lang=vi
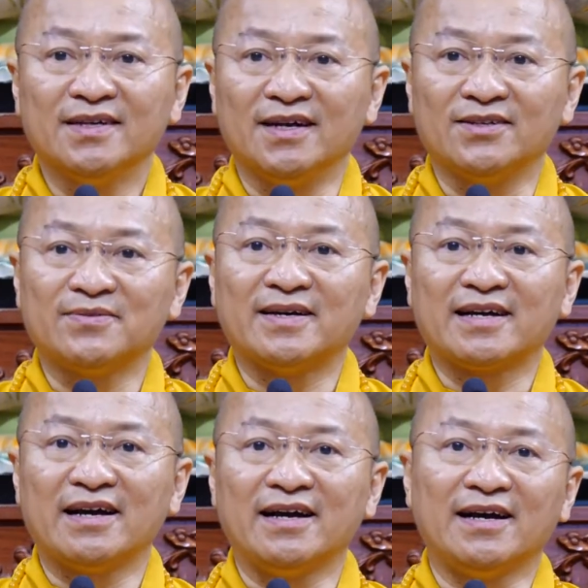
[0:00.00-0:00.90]
Chúng ta
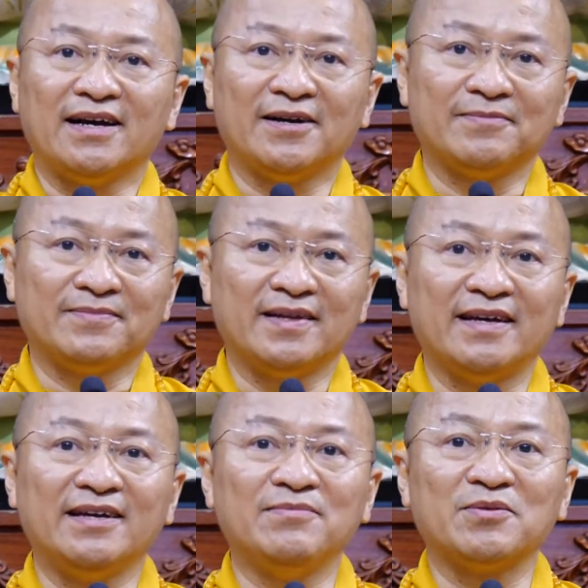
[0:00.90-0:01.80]
cần để
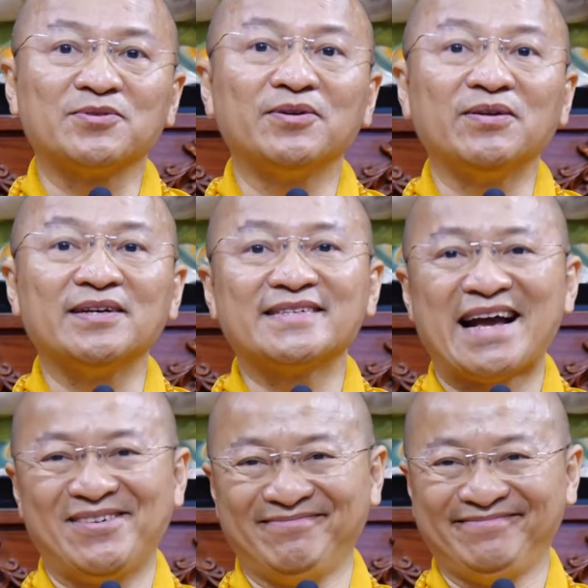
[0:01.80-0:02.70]
ý một số điều như
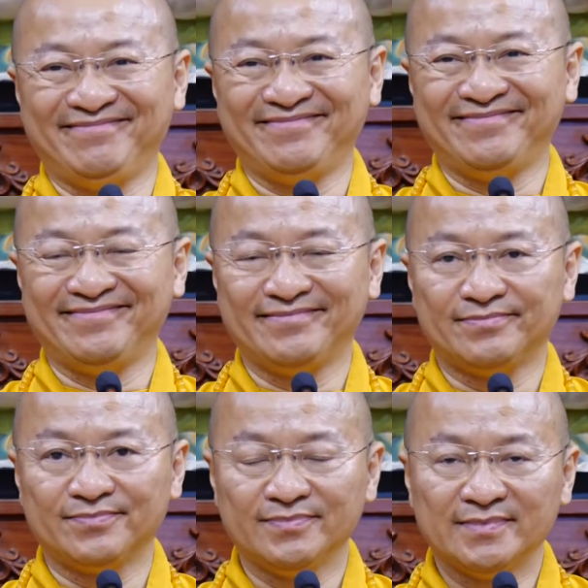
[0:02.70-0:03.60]
sau.
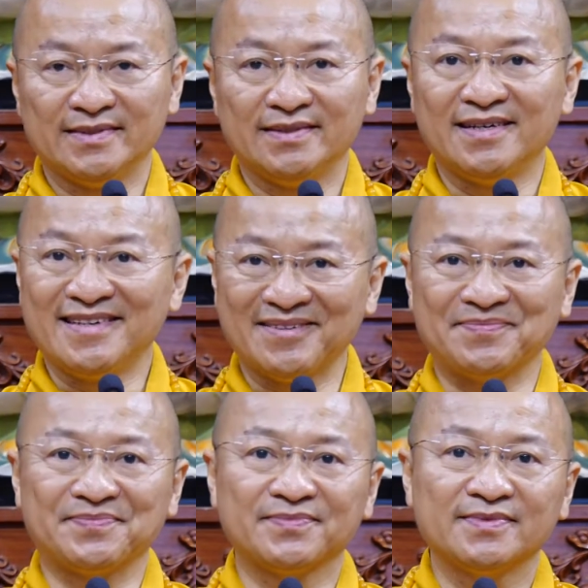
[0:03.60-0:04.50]
Thứ nhất,
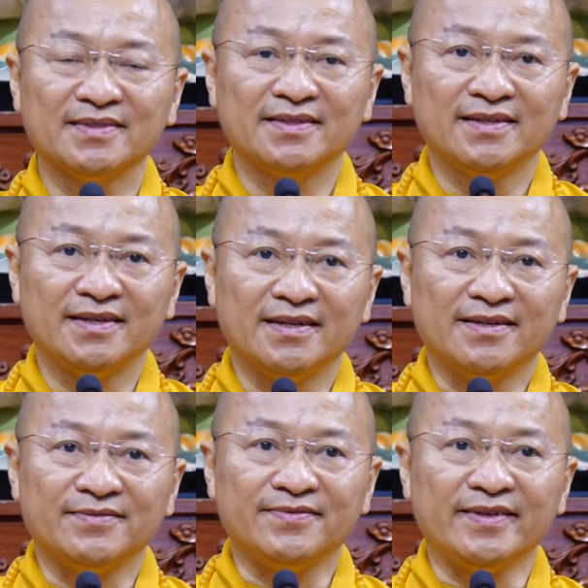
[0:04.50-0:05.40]

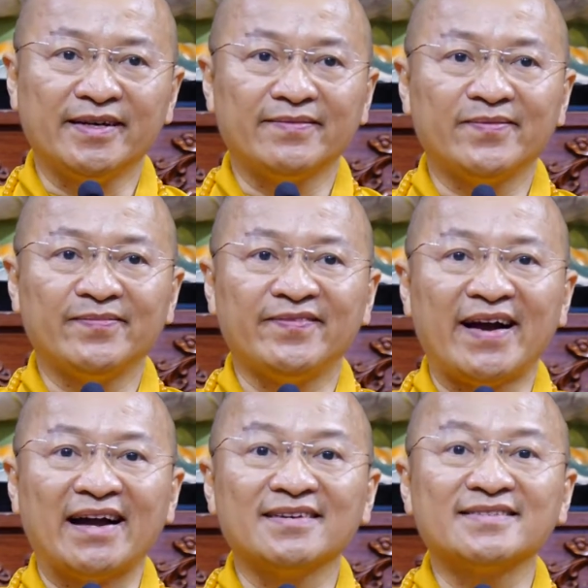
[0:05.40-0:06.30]
việc
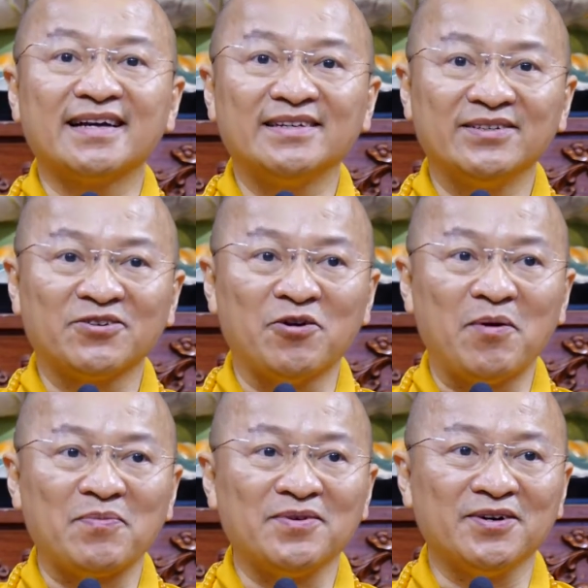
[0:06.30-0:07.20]
vãng sanh của
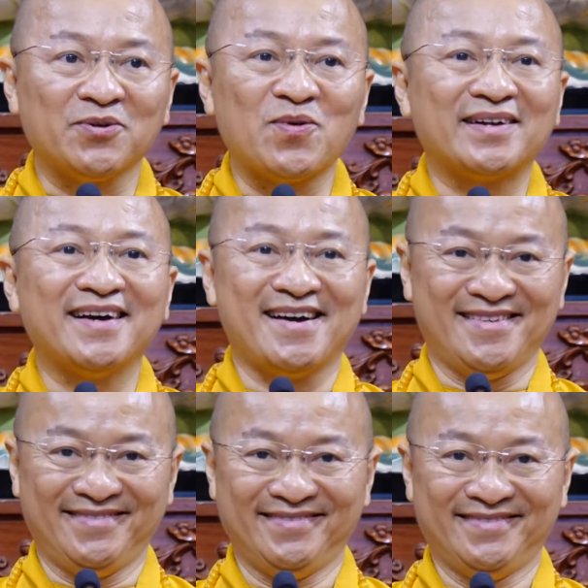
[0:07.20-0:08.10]
một người qua
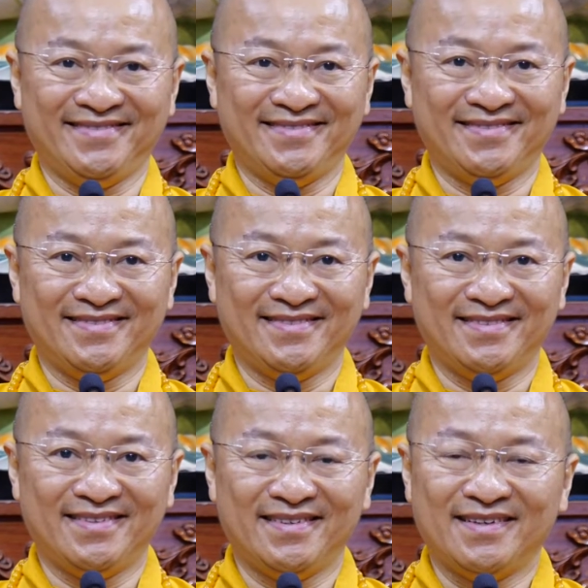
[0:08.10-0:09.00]
đời
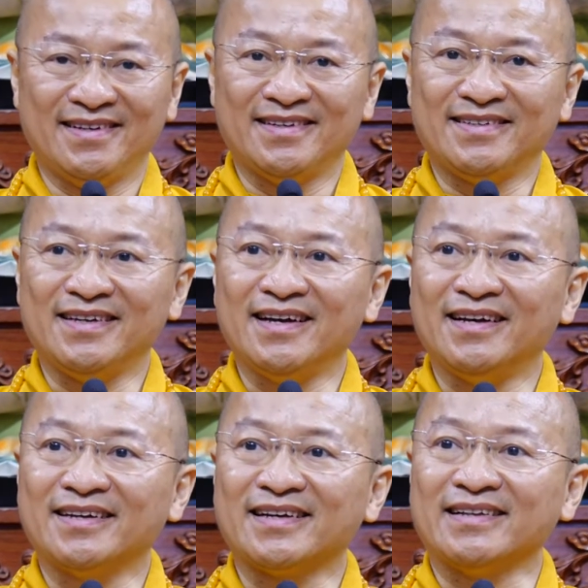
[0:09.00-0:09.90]

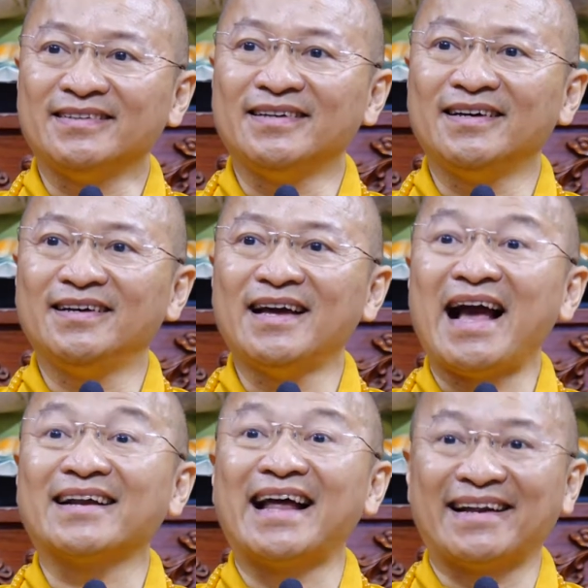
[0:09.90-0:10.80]
về cảnh giới
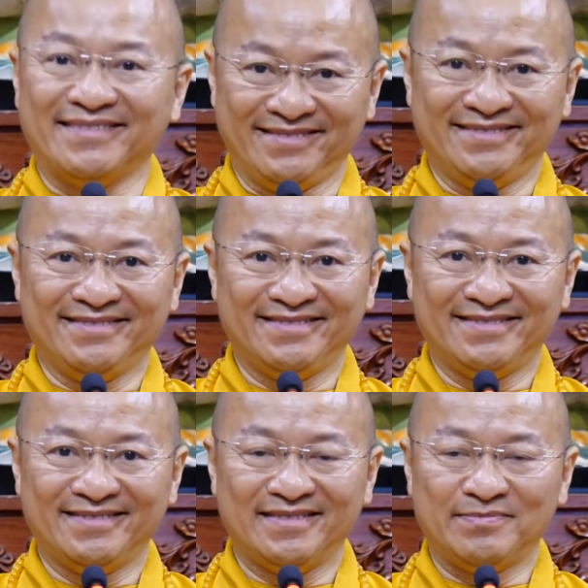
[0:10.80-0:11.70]
an lành,
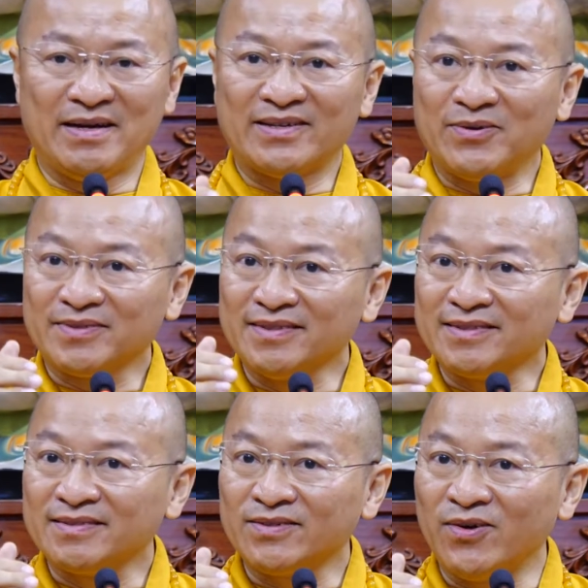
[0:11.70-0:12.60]
bắt đầu từ
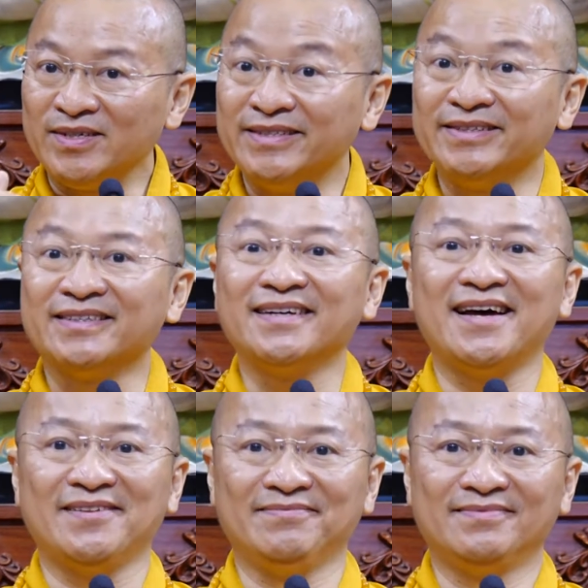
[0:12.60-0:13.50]
cõi người trở
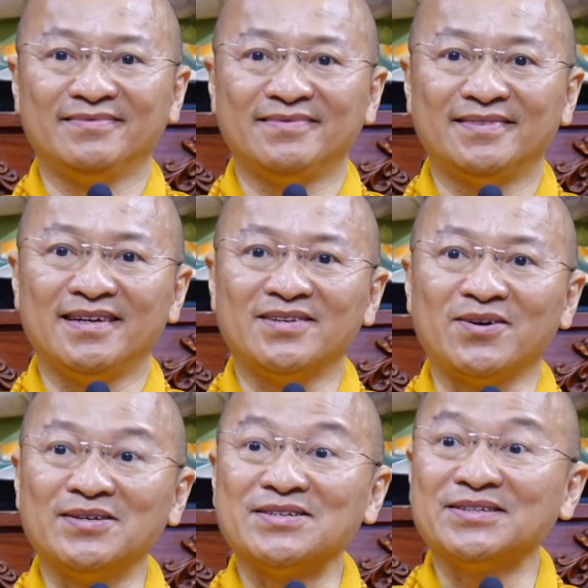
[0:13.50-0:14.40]
lên đến
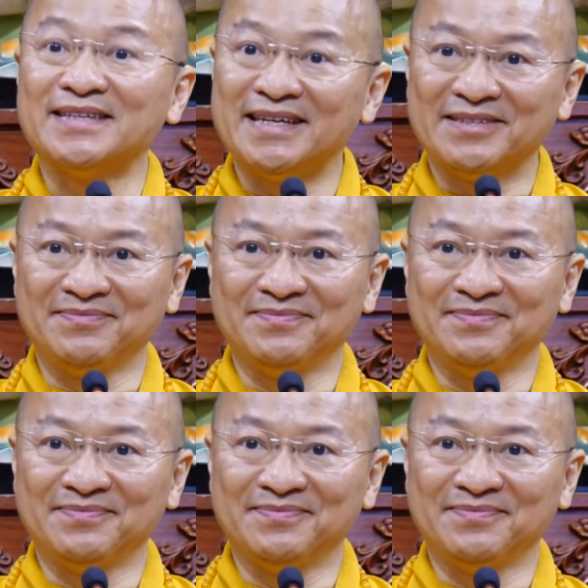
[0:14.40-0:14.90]
cõi chư thiên